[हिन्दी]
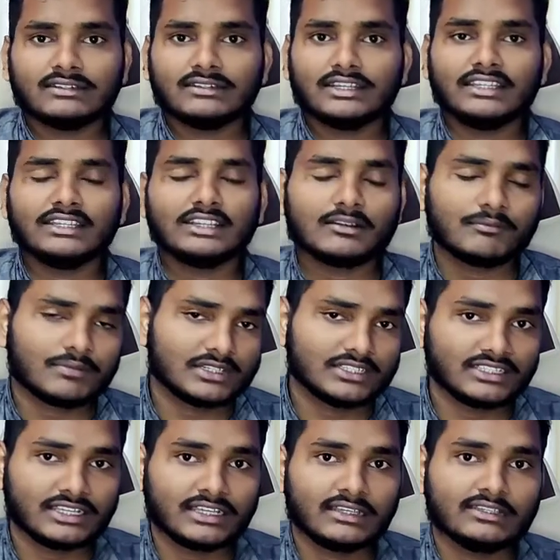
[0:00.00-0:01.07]
नई
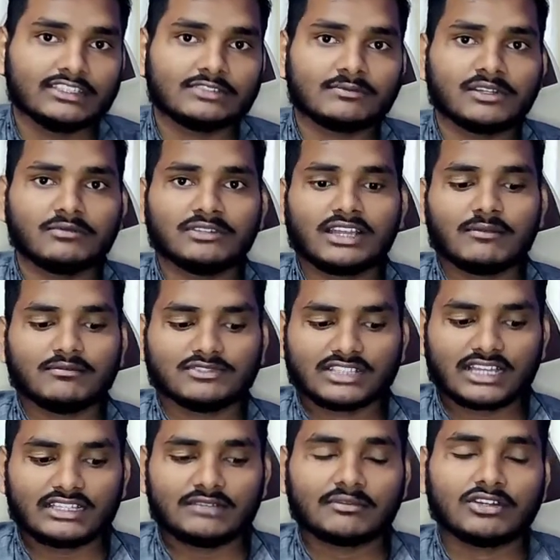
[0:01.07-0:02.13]
कंपनी है इस पर भी आप
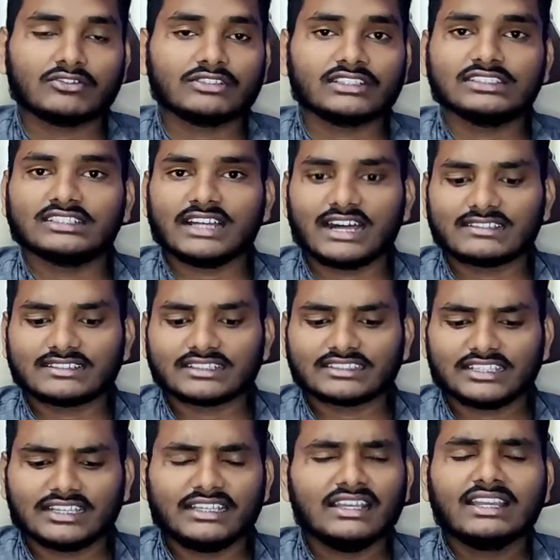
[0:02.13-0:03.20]
ज्यादा भरोसा दिखा
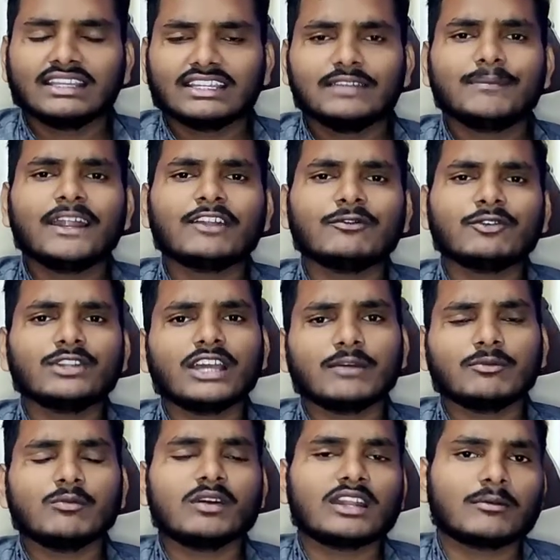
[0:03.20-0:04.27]
सकते हैं कीपैड फोन है
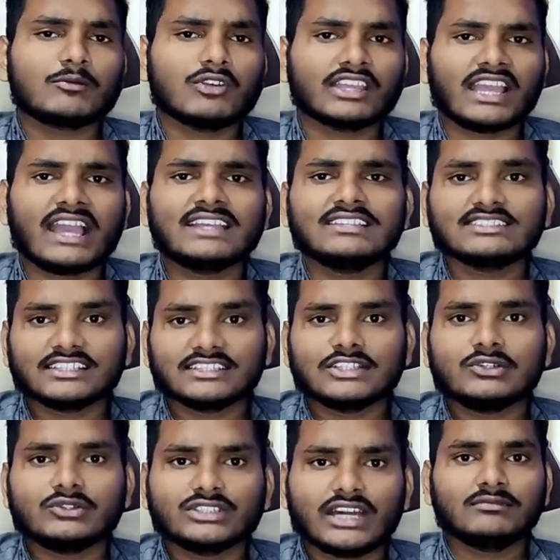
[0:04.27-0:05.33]
अमूमन आपको क्या ही
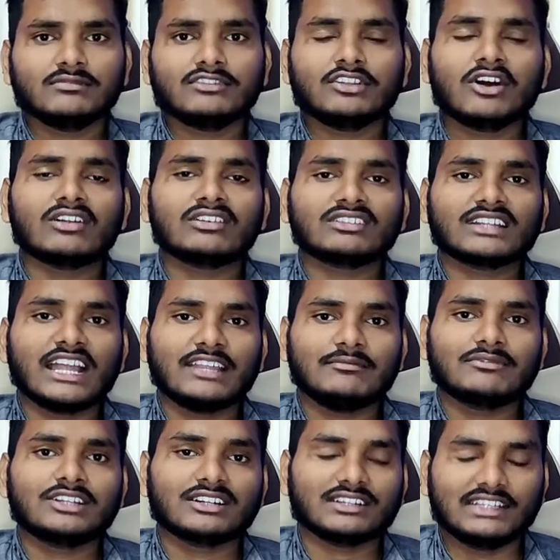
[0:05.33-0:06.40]
चाहिए होता है लॉन्ग
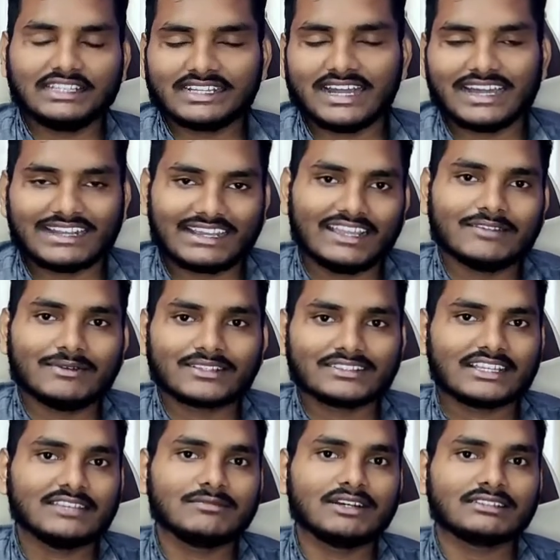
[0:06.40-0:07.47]
टाइम तक टिका रहे बस
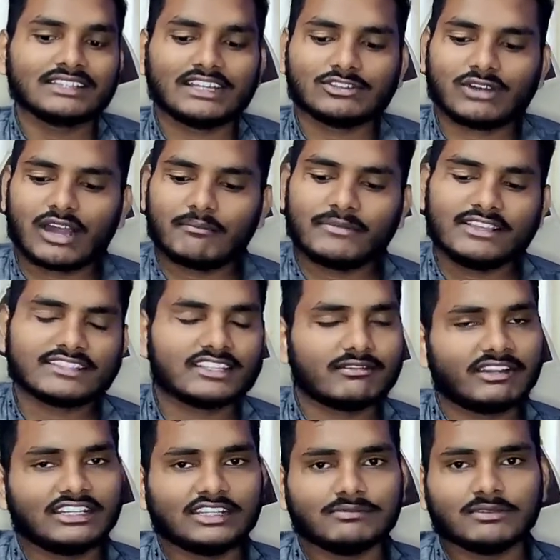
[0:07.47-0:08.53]
यही मांगता है तो आप ए
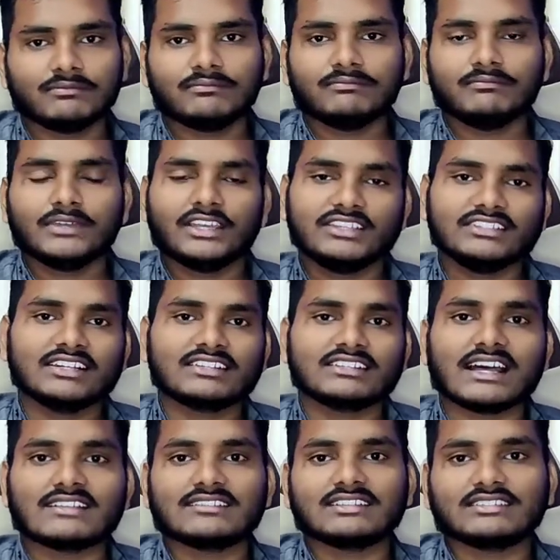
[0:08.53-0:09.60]
सेवेंटी पे बेहिजक
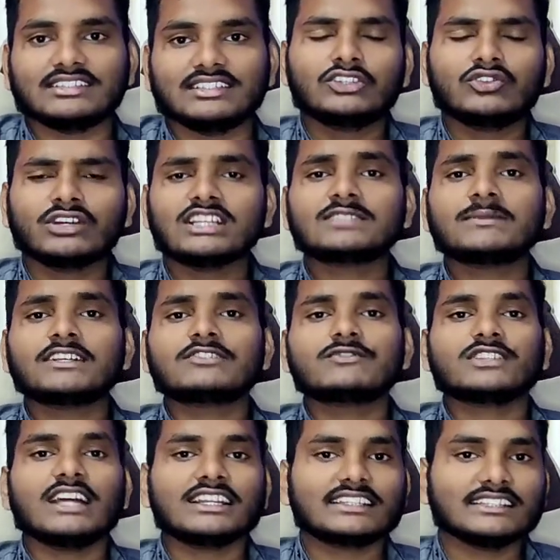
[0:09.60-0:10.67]
जा सकते हैं तो बस बस
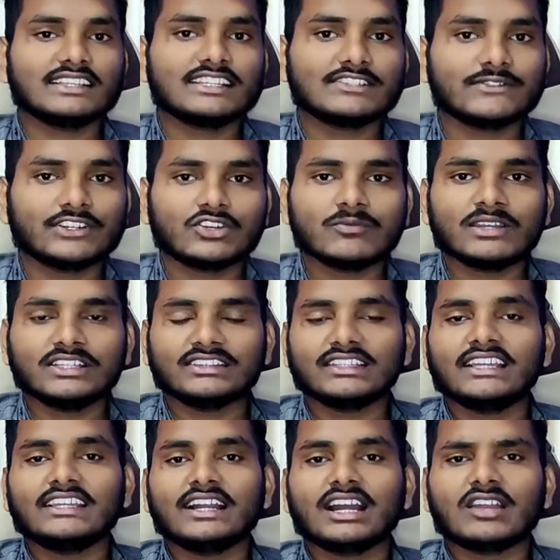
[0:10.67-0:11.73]
फिलहाल के लिए इस वीडियो में
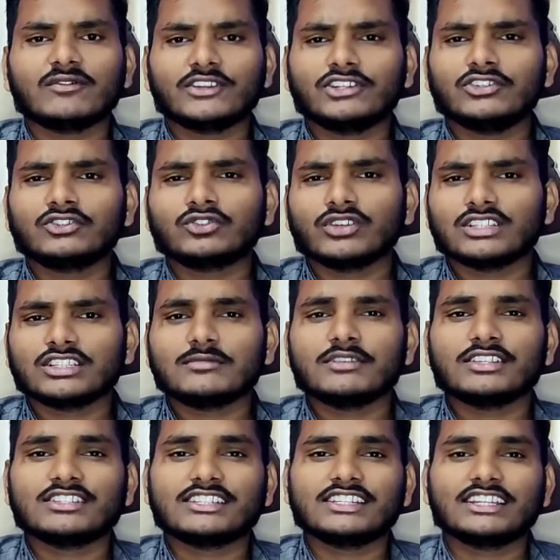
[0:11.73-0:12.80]
इतना ही अगर वीडियो थोड़ी सी भी
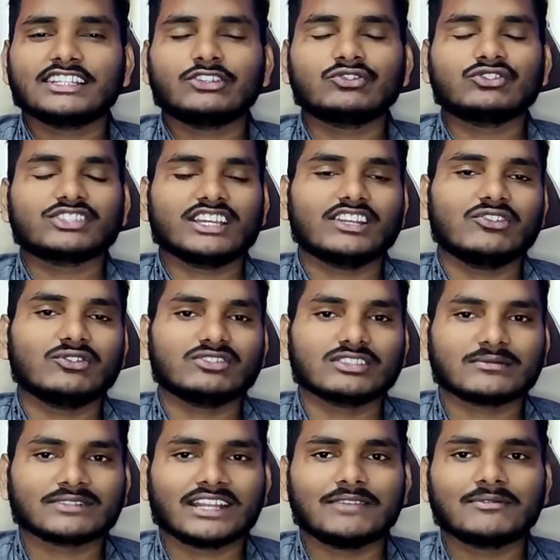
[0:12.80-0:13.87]
अच्छी लगी हो तो चैनल को
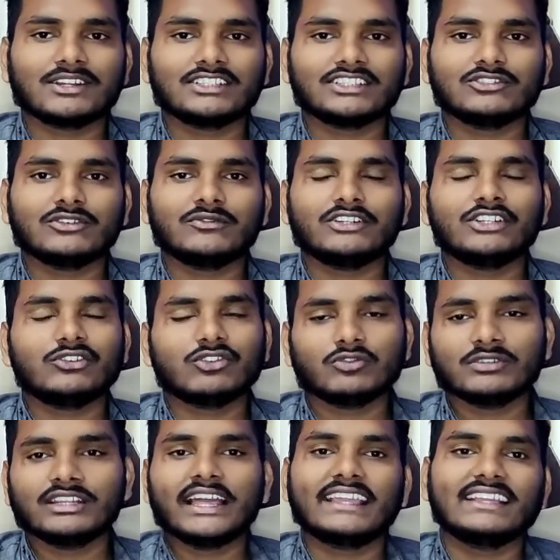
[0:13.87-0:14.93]
सब्सक्राइब करते हुए वीडियो को
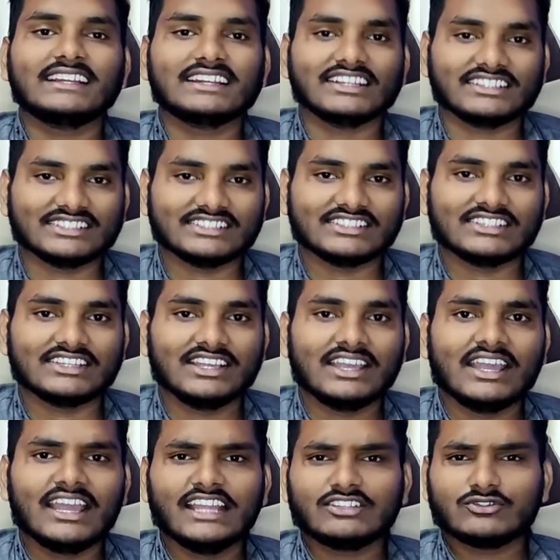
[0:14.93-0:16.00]
भी लाइक कर दीजिए
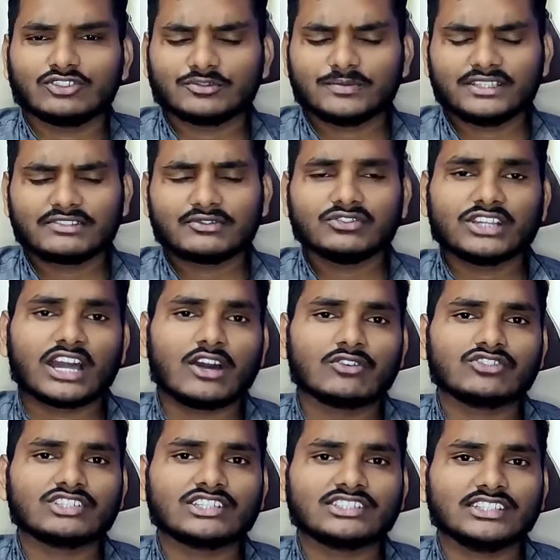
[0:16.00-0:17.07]
एंड कुछ भी
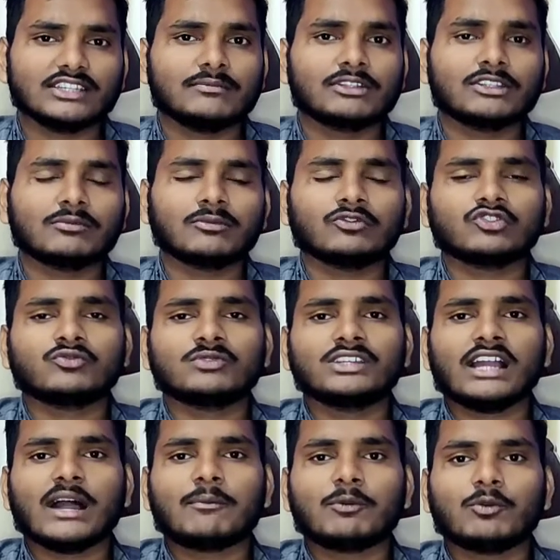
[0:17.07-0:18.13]
सुझाव चाहिए मतलब कुछ
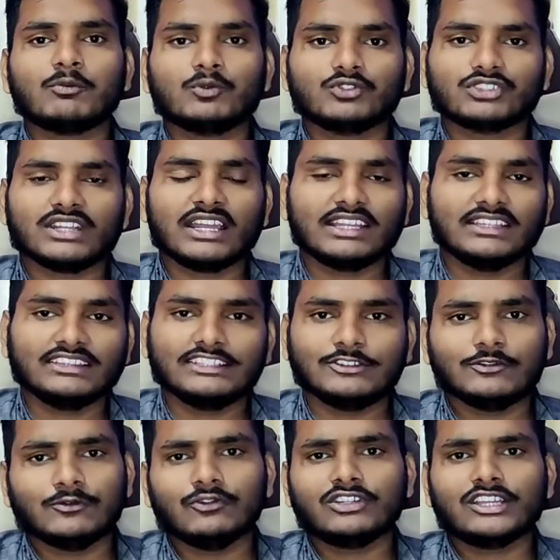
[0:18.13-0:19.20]
भी आपको पूछना है इन
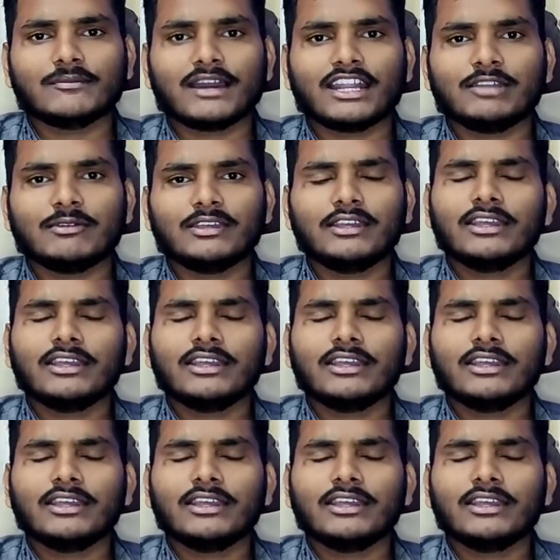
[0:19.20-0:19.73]
तीनों फोन के बारे में